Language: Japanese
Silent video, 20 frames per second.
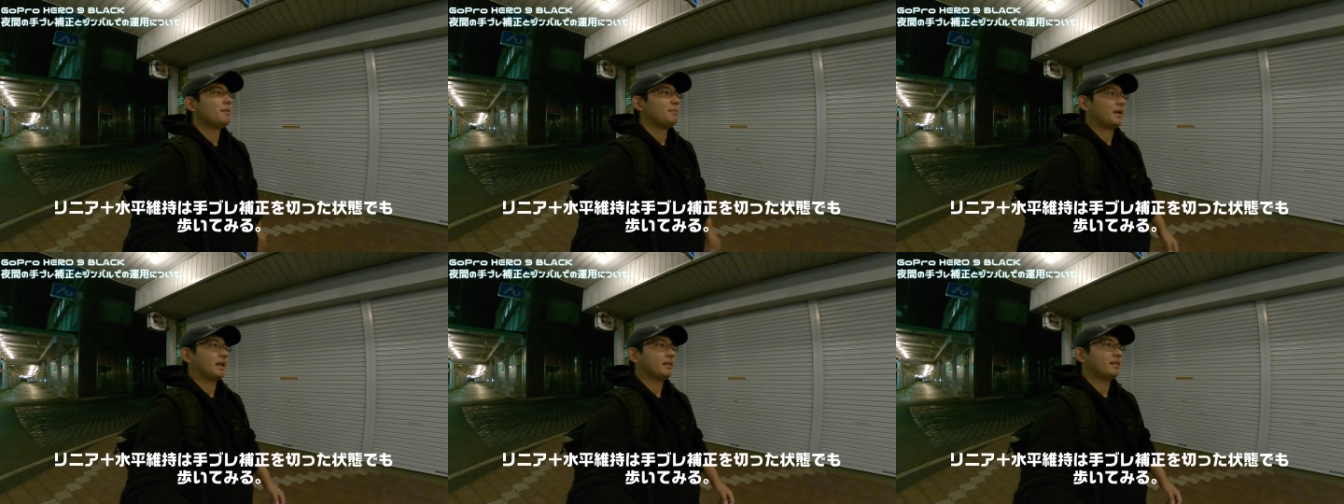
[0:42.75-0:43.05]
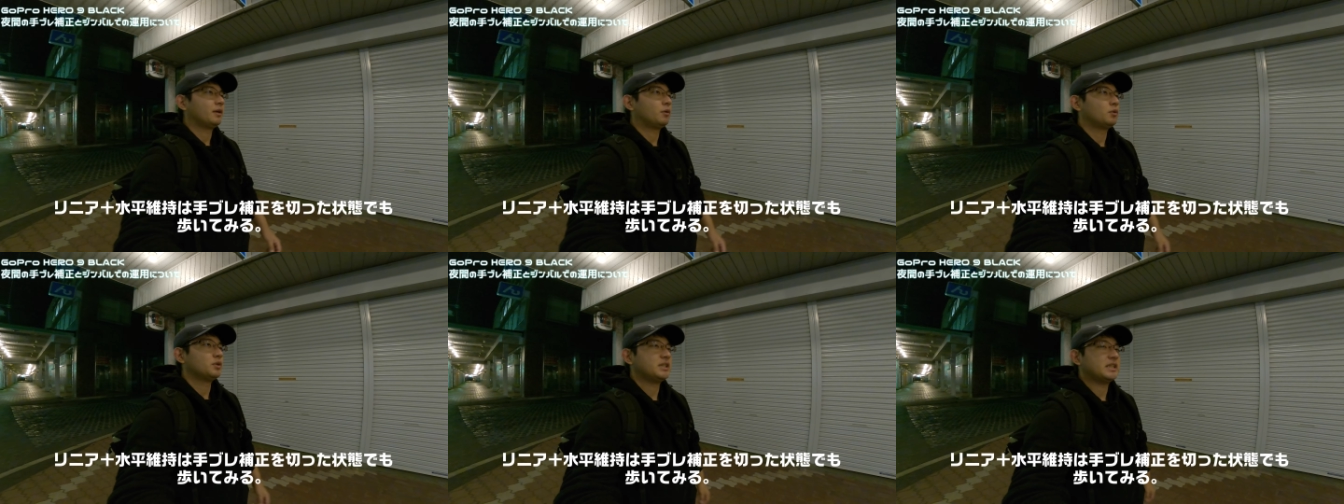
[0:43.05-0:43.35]
まあ、やっ
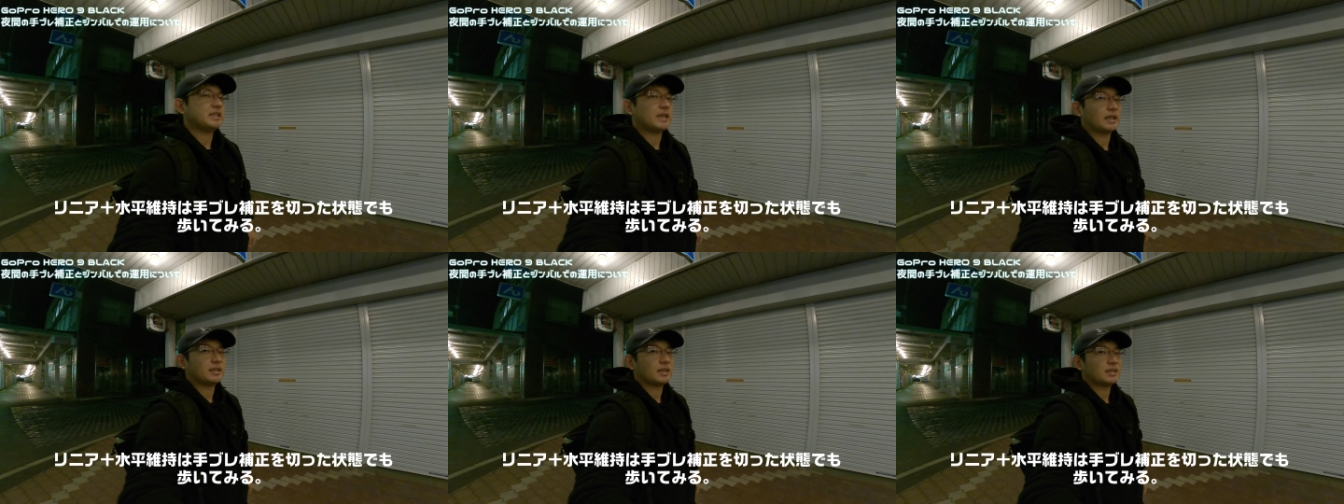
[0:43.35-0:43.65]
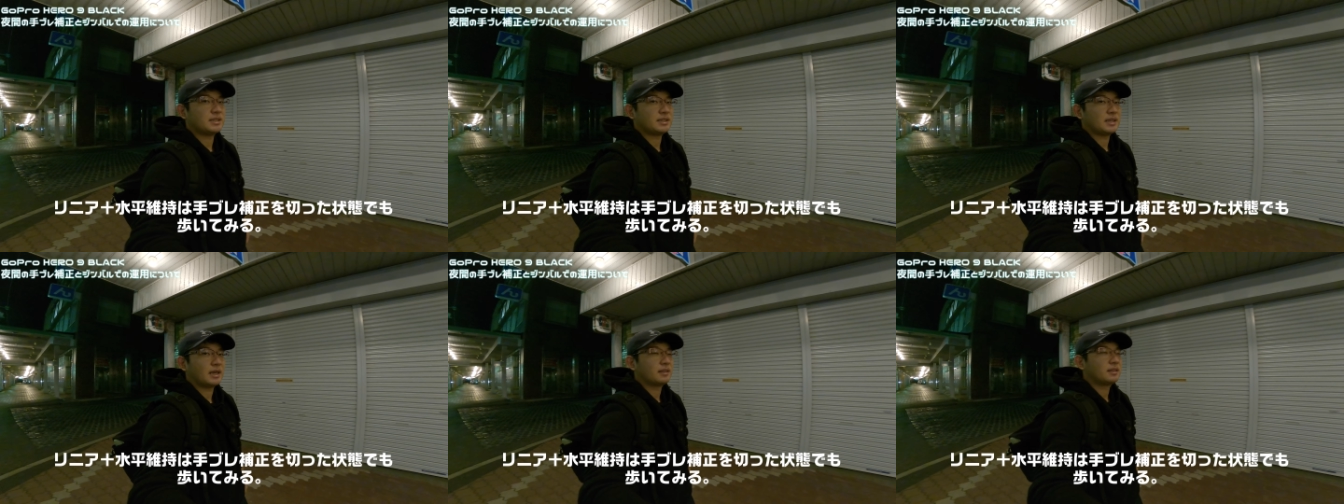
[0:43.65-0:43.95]
てほしいって
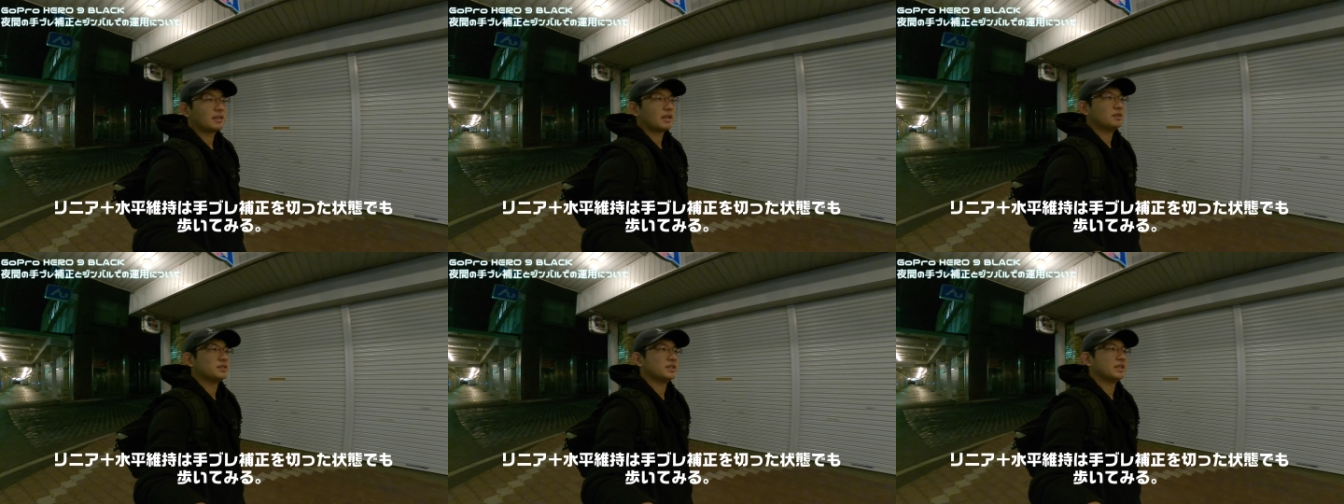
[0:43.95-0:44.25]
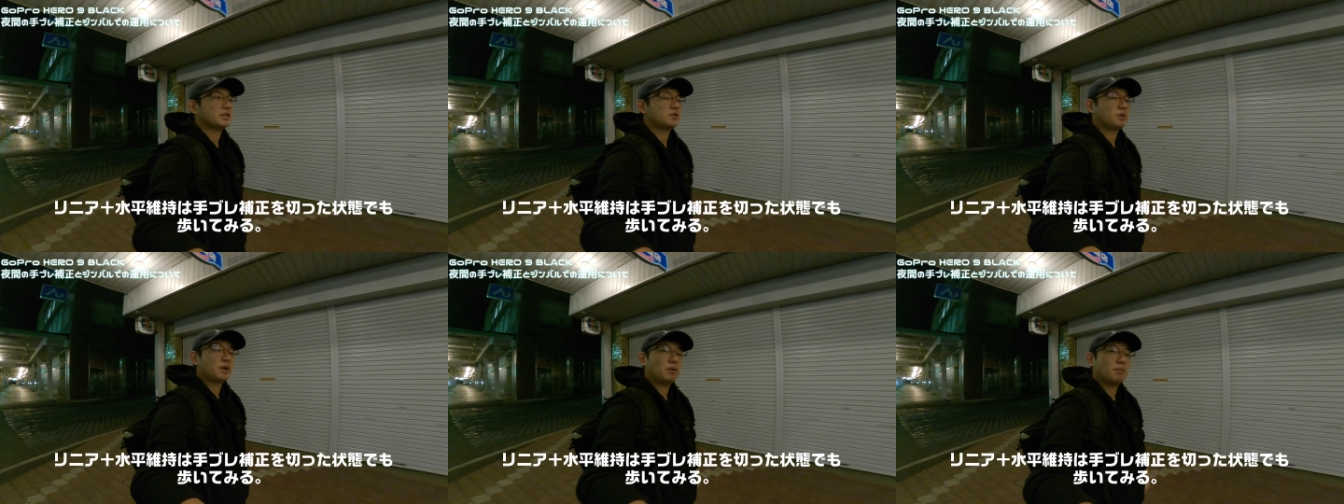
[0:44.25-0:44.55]
話があったの
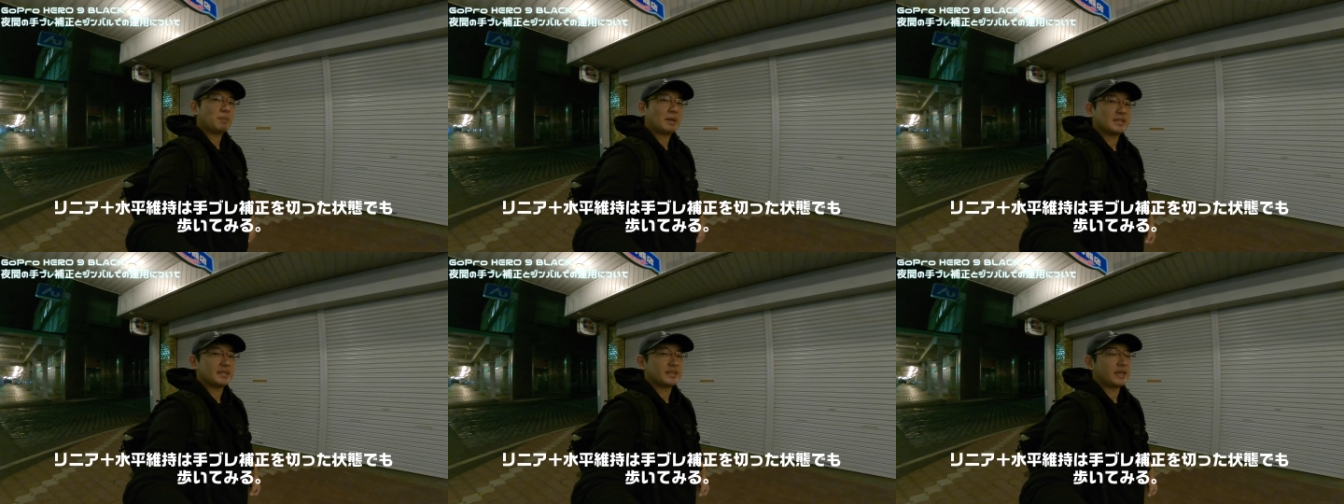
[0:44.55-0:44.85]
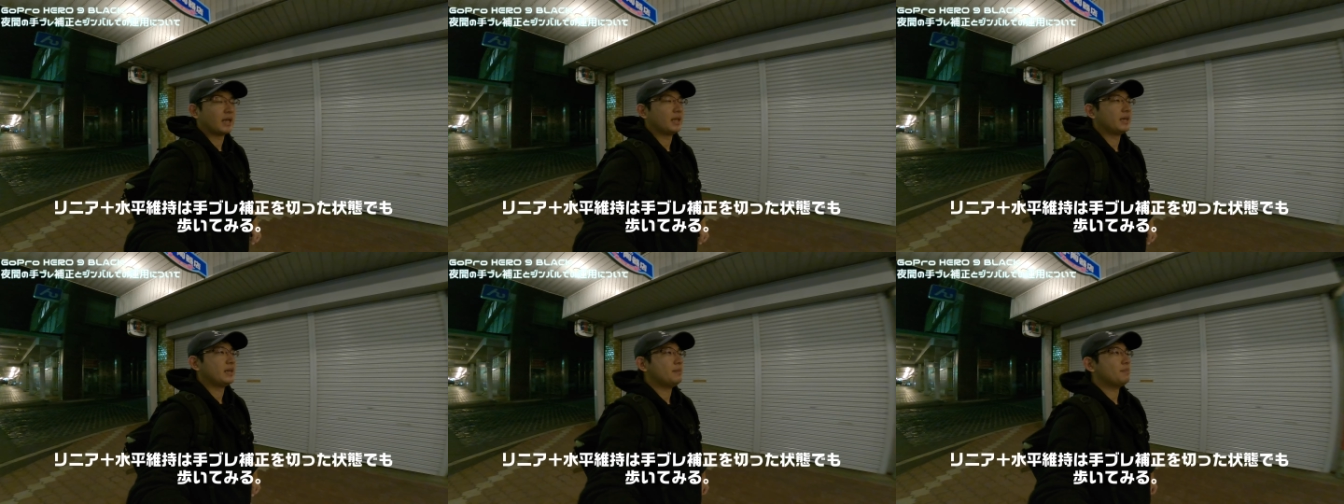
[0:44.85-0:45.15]
で、それをま
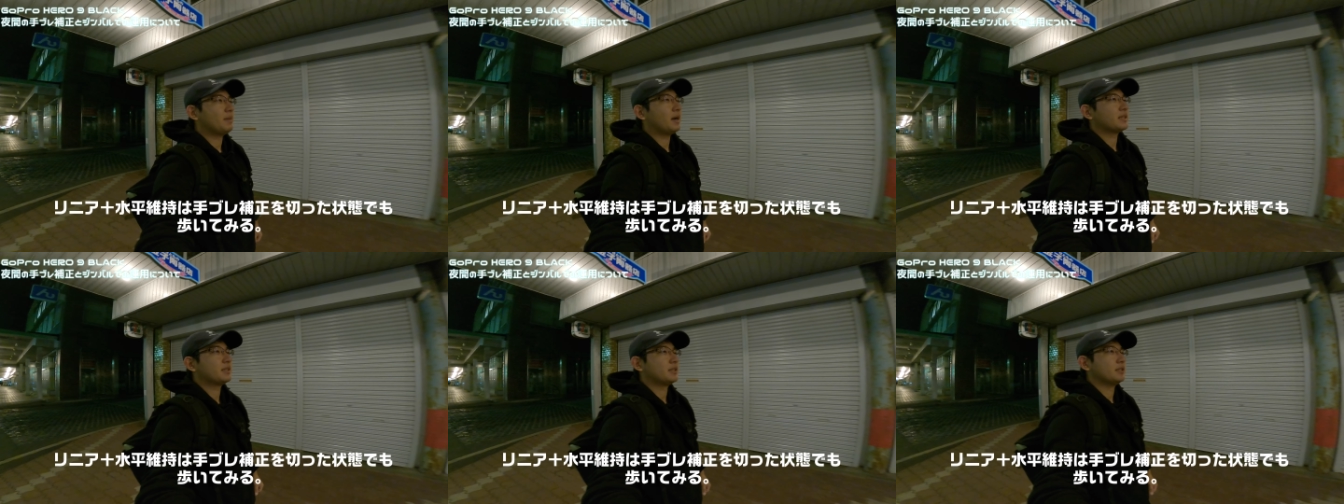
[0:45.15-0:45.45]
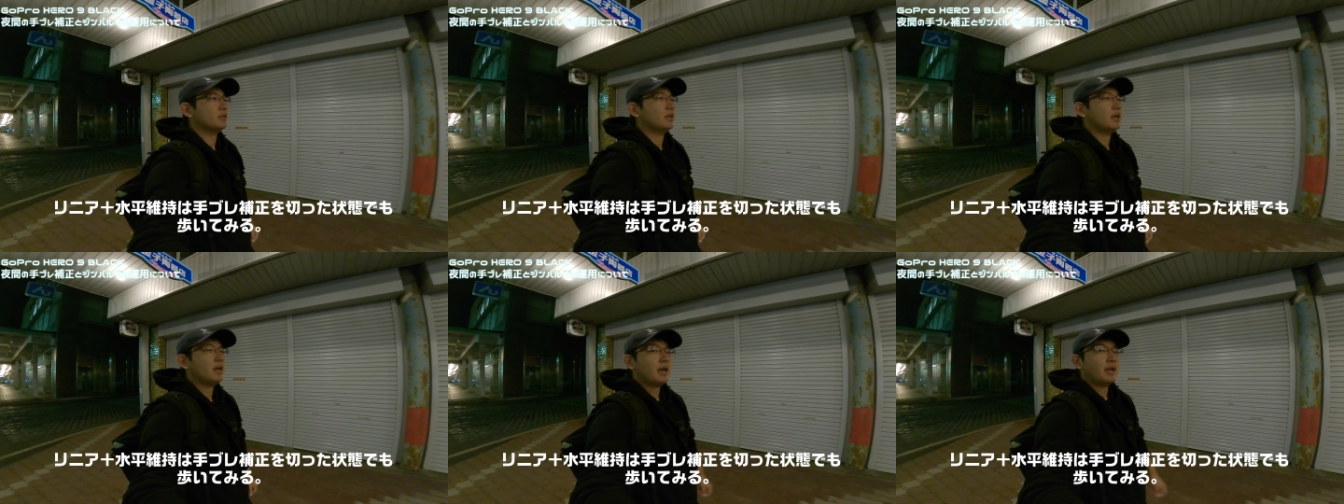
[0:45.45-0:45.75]
ずやります。